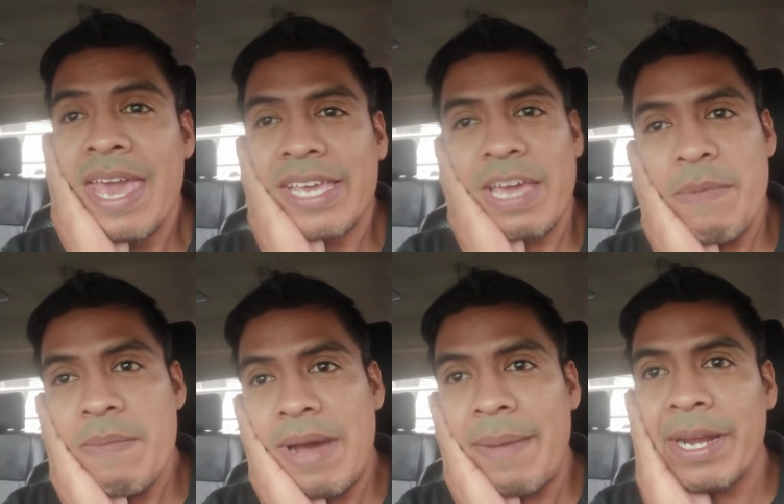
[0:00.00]
es que mi
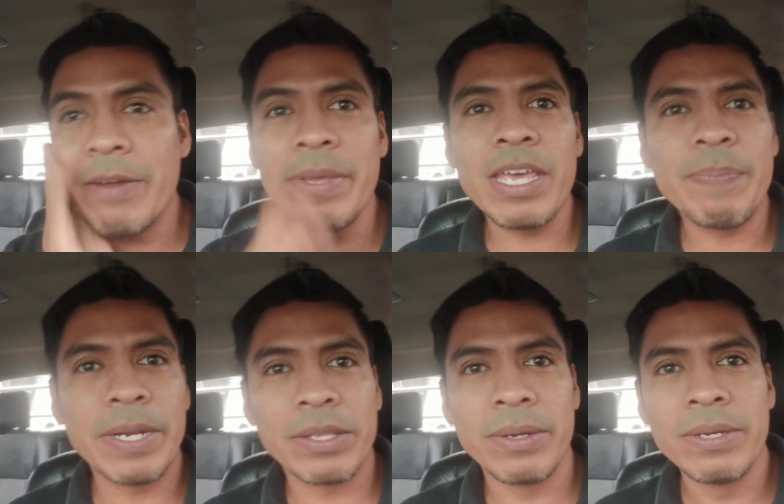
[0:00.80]
mamá no me
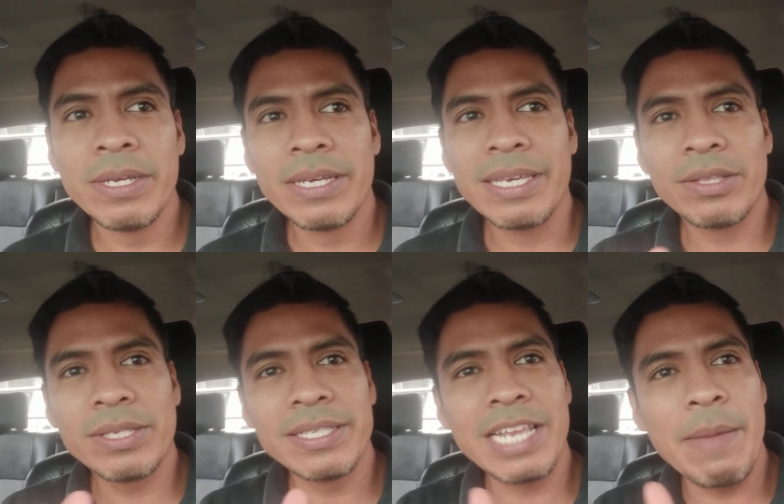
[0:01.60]
despertó. Y
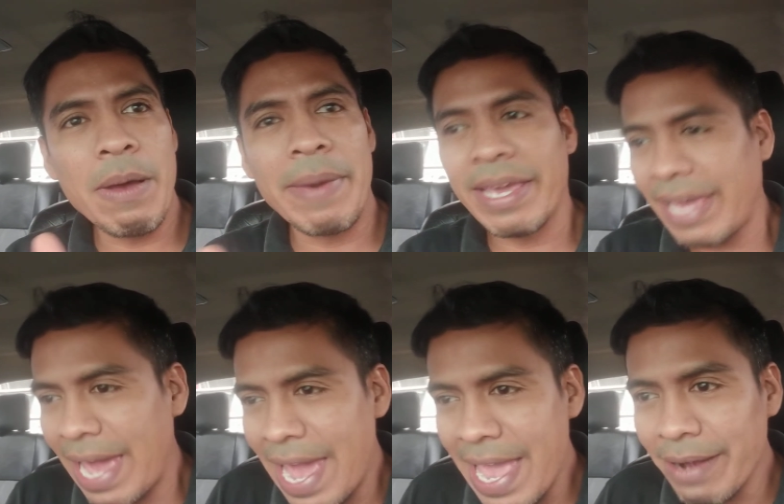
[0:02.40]
entonces dice la mamá, es que
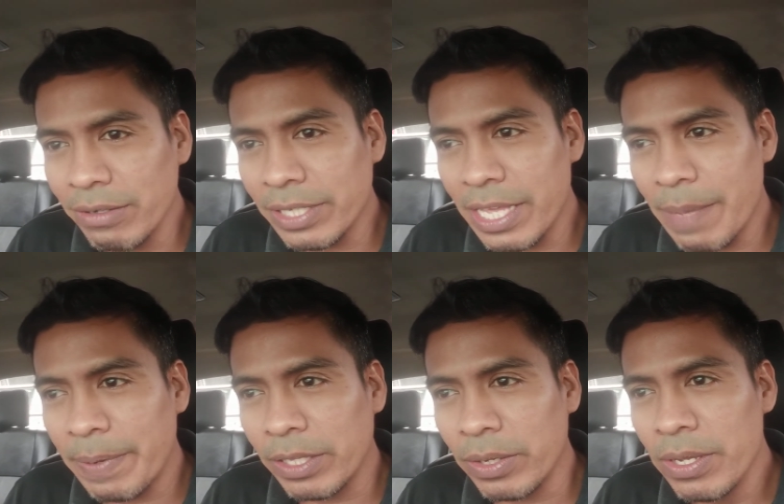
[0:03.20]
ella no se
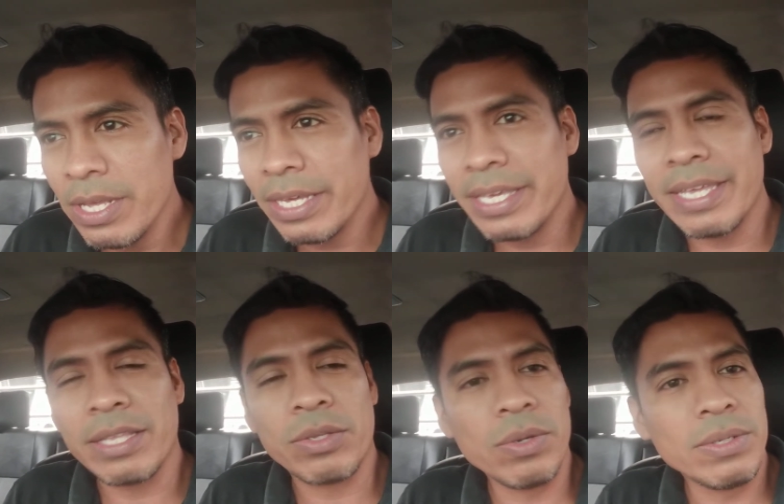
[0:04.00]
despertó. Y
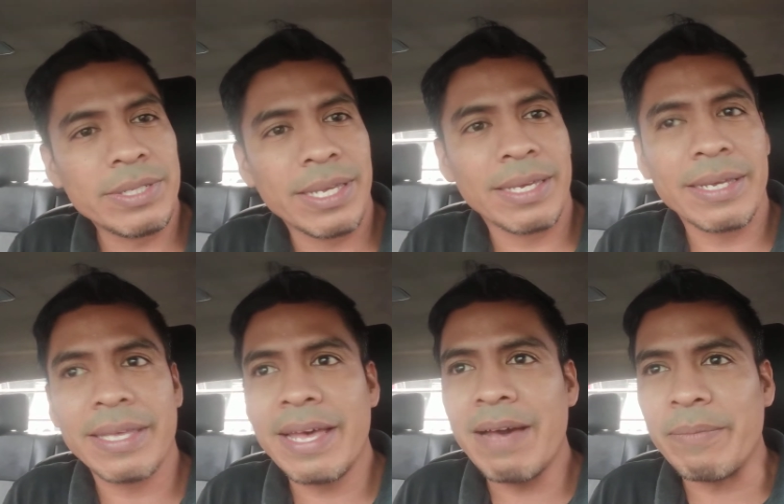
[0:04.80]
entonces, ¿en qué
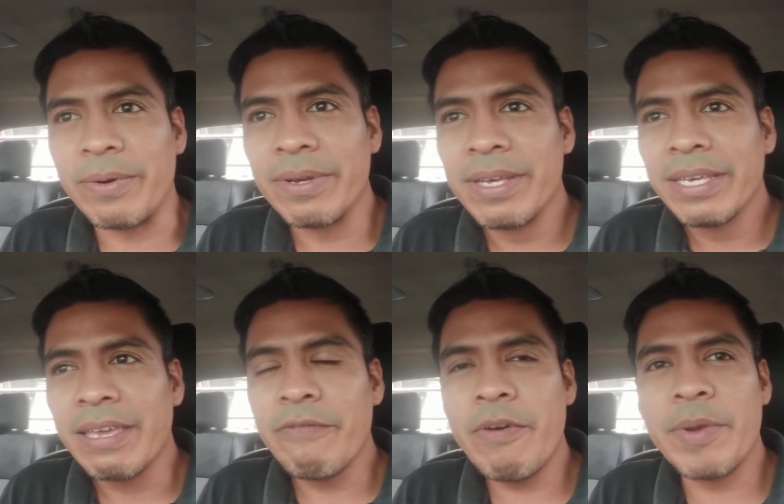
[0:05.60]
quedamos?
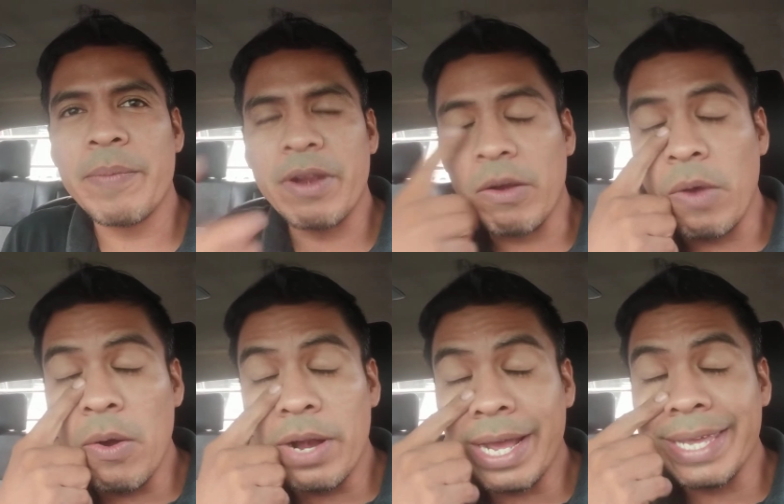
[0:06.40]
¿Quién fue primero, el
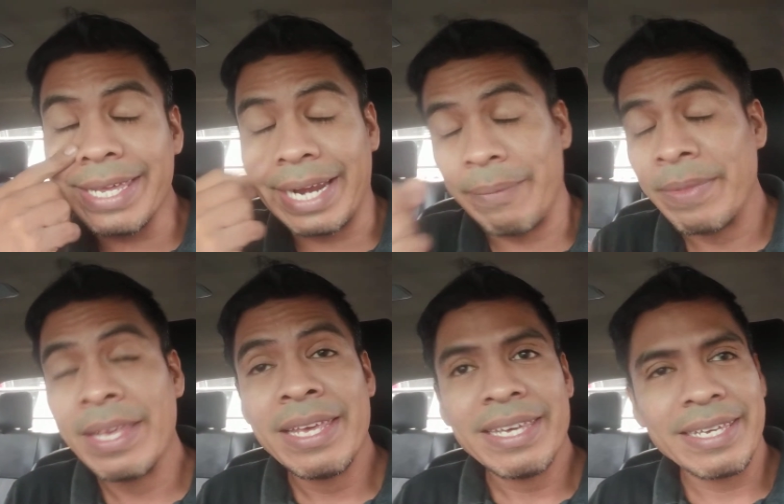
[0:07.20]
huevo o la gallina?
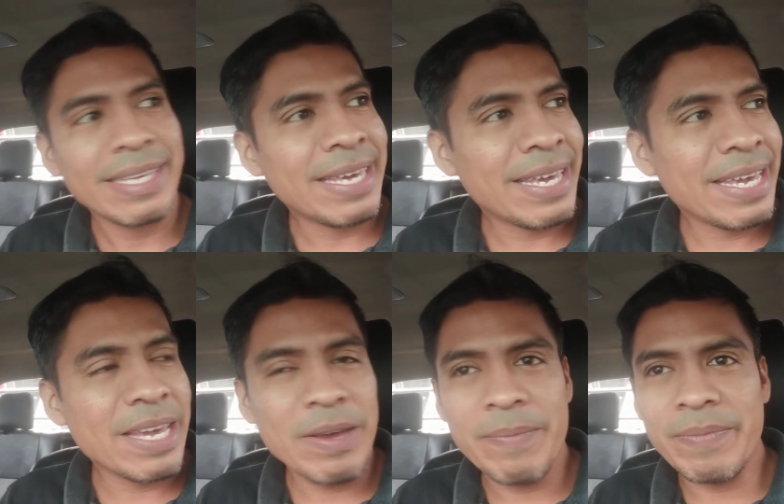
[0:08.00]

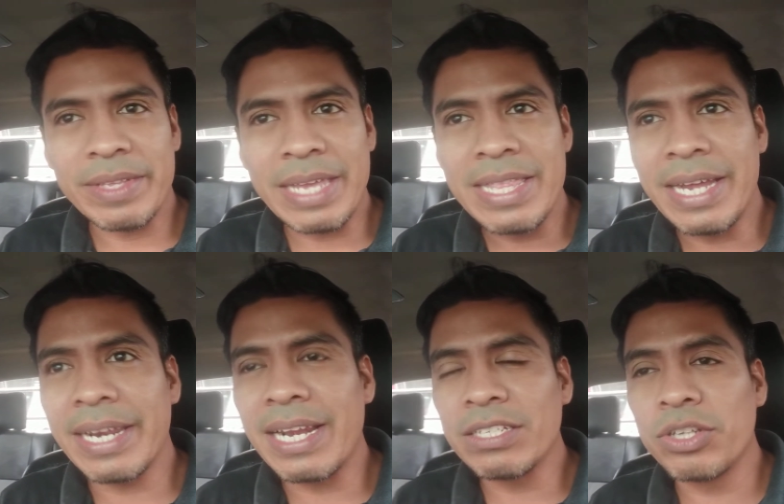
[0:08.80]
Eh, en las
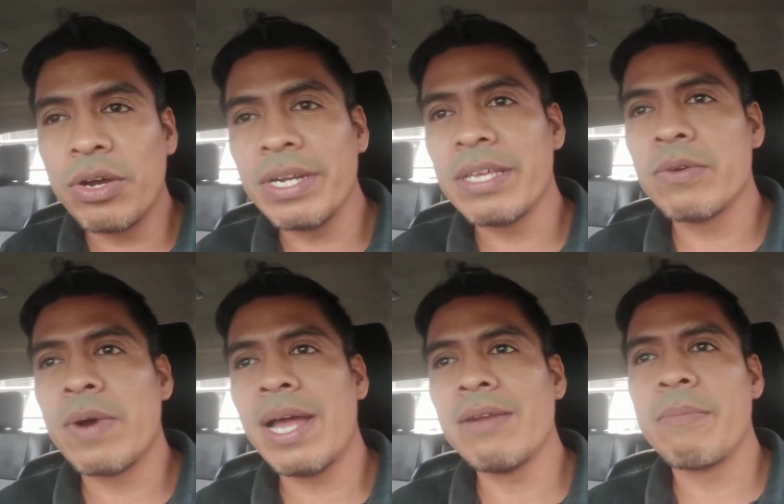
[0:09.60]
relaciones
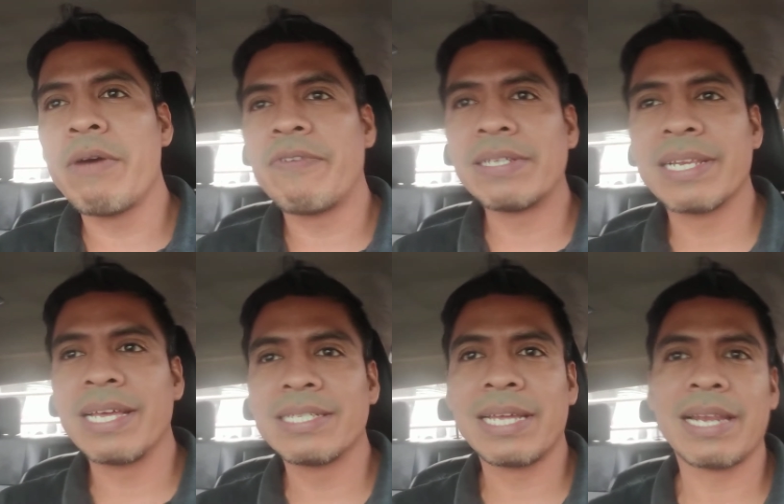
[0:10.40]
igual lo más fácil
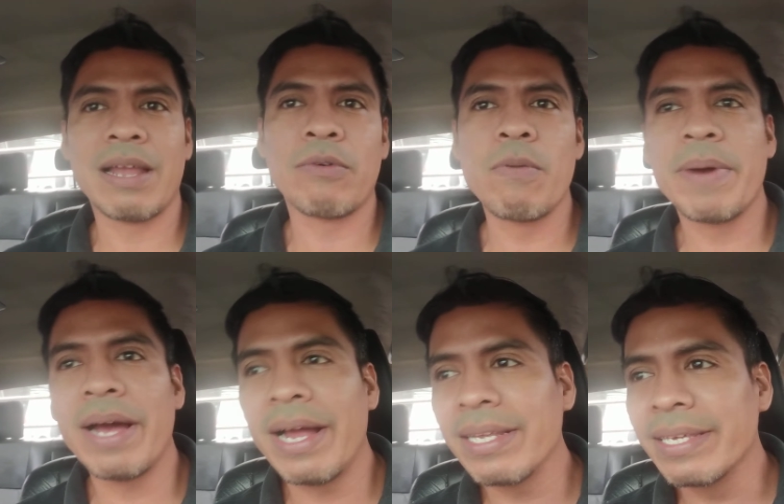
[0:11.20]
es echarle la culpa
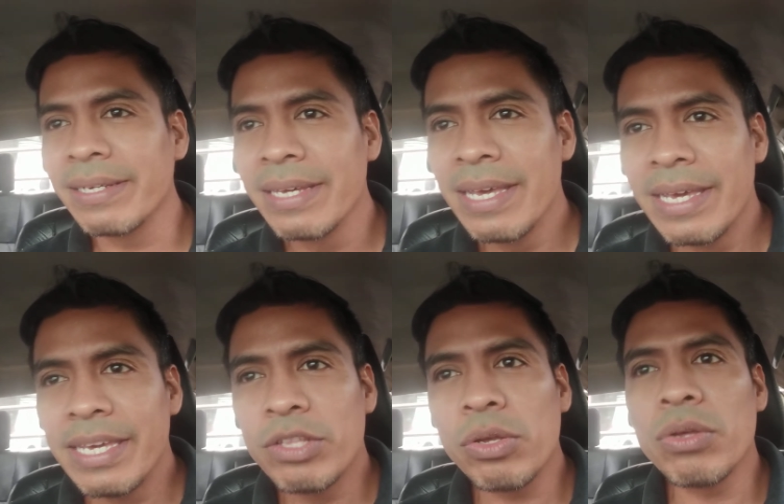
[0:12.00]
a alguien
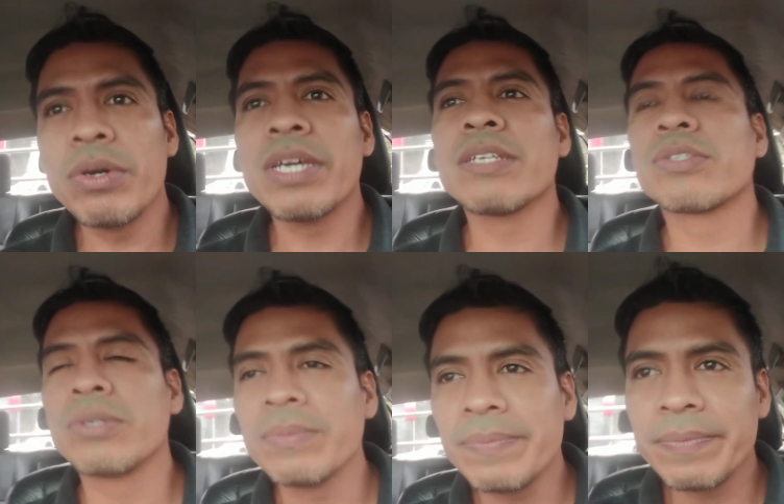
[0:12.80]
y todo eso